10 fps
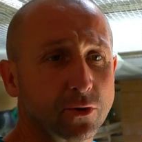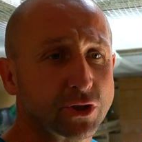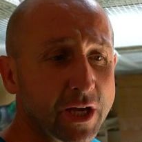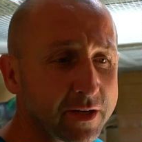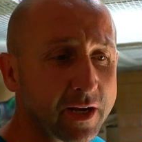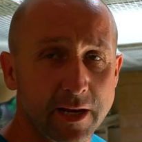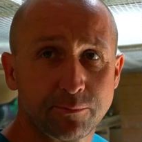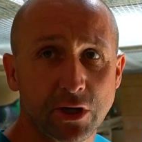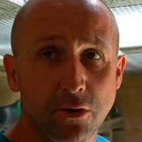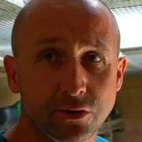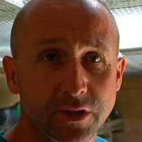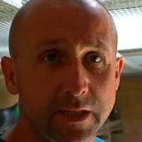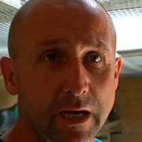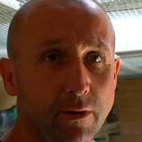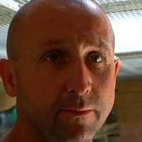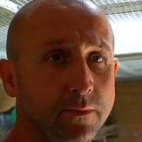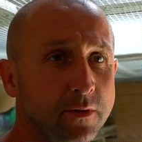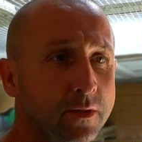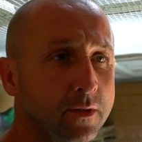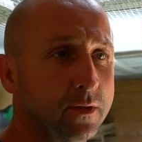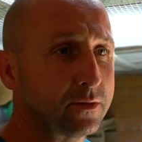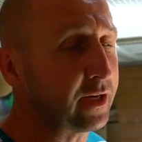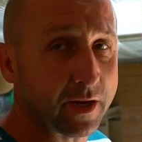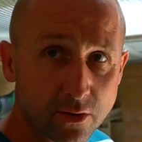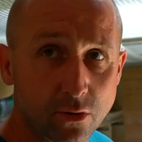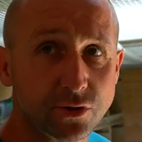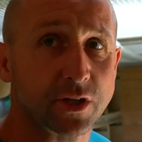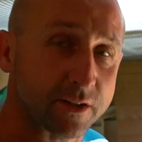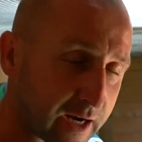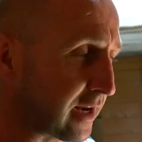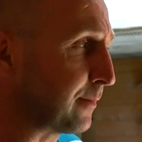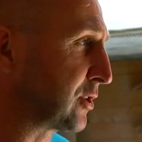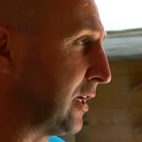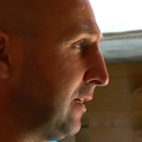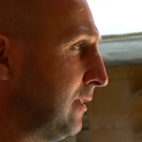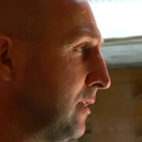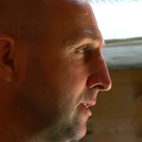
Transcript: No, cztery najlepsze roczne dałem, nie najgorsze, najlepsze.